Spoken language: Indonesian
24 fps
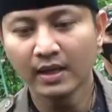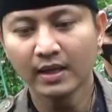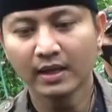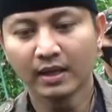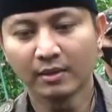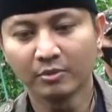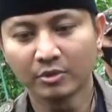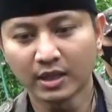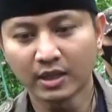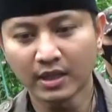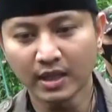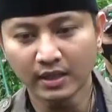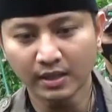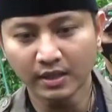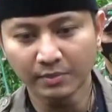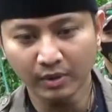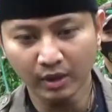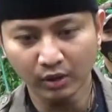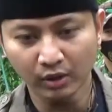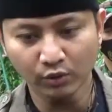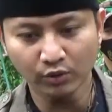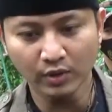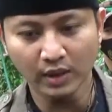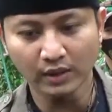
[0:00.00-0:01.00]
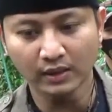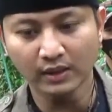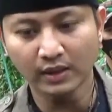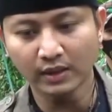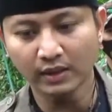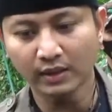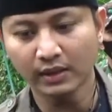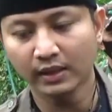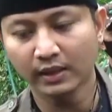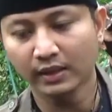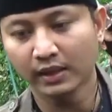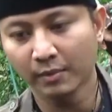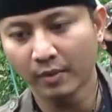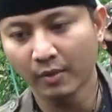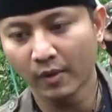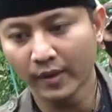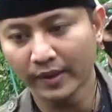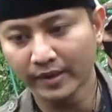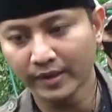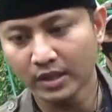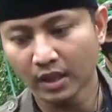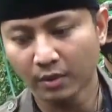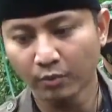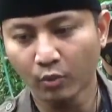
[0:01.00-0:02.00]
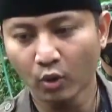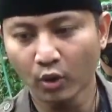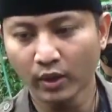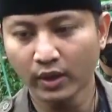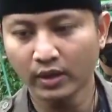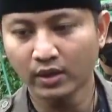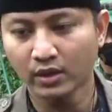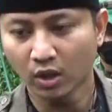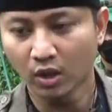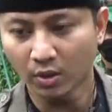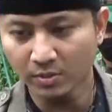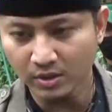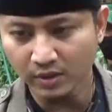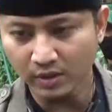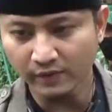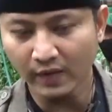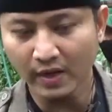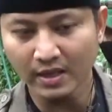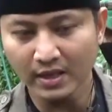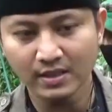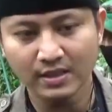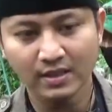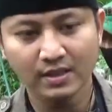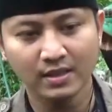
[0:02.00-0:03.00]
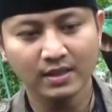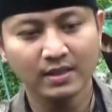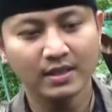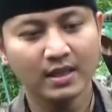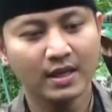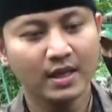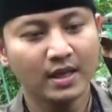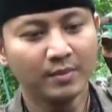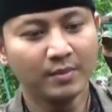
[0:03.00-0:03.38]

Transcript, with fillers: kemudian nanti begitu datang kita bawa ke checkpoint diobservasi